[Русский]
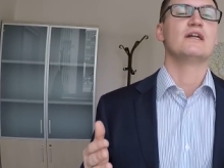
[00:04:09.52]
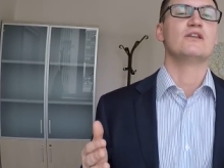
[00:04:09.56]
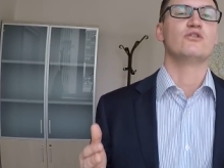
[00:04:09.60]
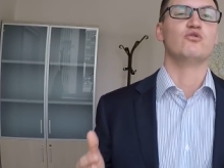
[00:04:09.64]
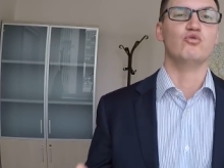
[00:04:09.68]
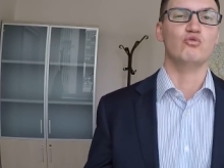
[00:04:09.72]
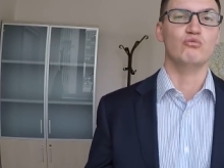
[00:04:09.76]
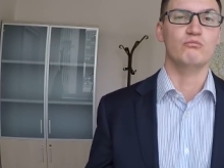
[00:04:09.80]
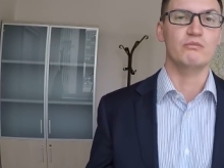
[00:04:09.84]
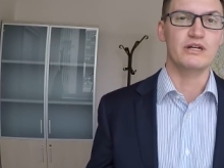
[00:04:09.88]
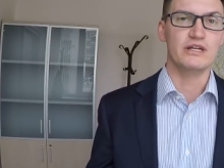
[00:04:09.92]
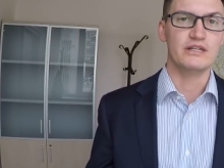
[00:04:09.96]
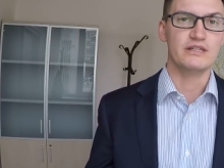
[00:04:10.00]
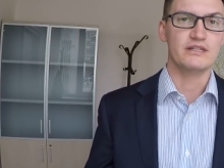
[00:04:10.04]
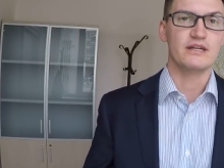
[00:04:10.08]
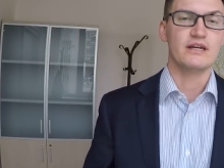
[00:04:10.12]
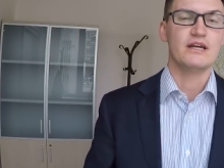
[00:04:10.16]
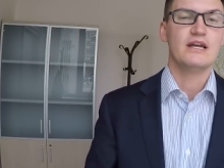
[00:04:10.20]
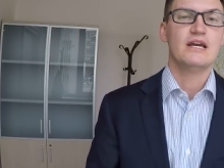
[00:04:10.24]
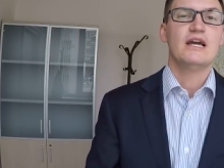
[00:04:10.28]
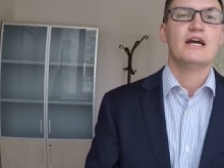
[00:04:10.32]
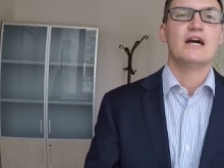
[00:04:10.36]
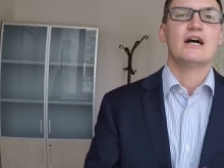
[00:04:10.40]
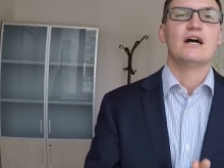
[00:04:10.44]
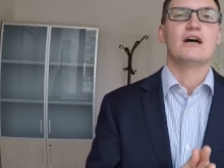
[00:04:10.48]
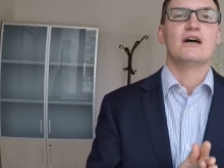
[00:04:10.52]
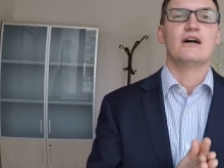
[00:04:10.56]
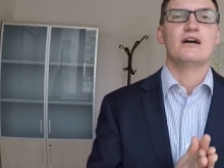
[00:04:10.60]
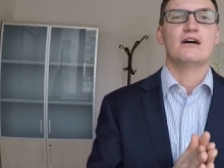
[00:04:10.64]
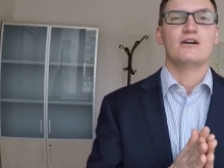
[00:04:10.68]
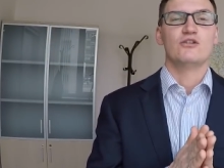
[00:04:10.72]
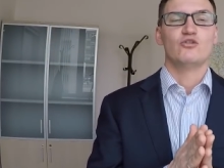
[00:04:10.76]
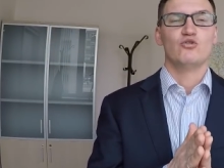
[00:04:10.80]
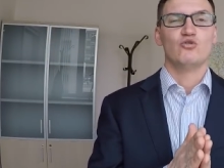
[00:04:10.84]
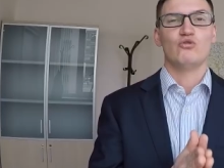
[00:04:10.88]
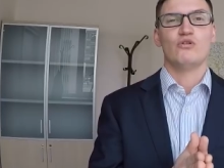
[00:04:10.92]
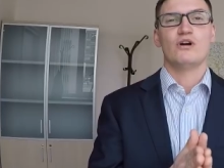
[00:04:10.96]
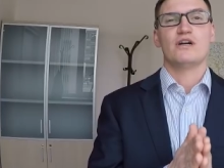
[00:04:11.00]
Думаете.
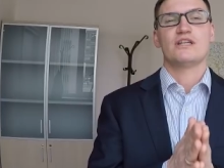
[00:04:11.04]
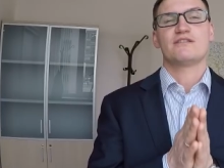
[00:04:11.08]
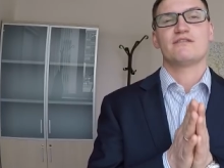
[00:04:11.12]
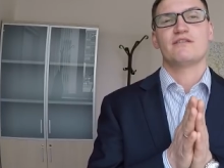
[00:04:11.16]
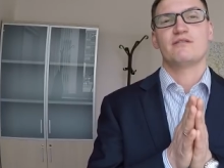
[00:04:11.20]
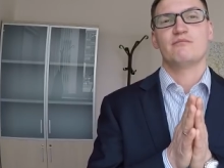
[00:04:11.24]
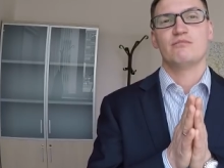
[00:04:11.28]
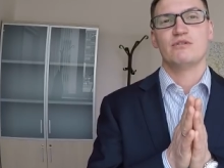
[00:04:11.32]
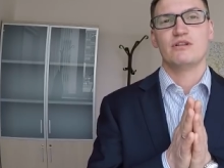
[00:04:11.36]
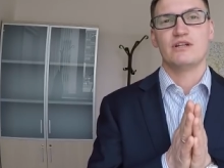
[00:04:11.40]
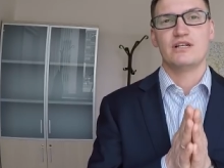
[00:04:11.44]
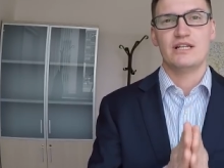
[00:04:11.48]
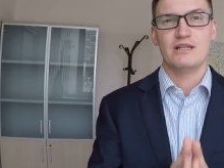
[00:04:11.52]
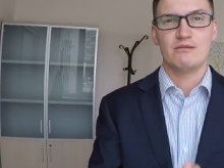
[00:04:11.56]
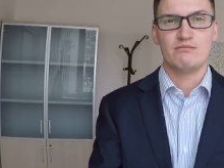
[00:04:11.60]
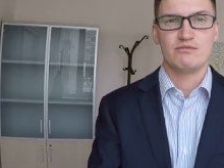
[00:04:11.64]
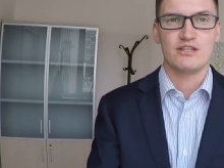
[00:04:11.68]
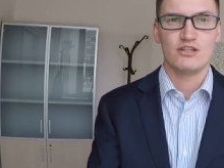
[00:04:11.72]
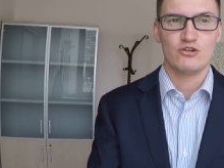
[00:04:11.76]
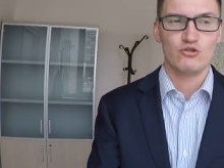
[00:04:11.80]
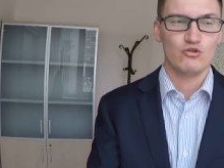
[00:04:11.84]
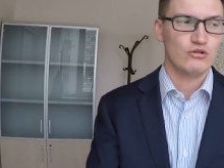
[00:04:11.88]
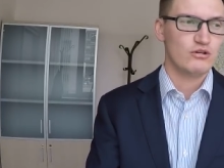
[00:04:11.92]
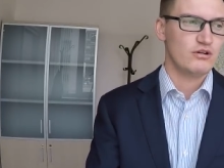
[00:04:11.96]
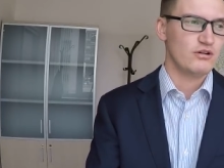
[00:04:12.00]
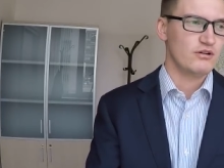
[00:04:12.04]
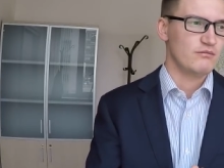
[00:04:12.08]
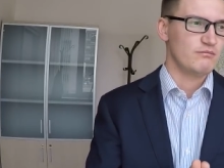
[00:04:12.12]
А, ну, а с вами был Глеб Задоя.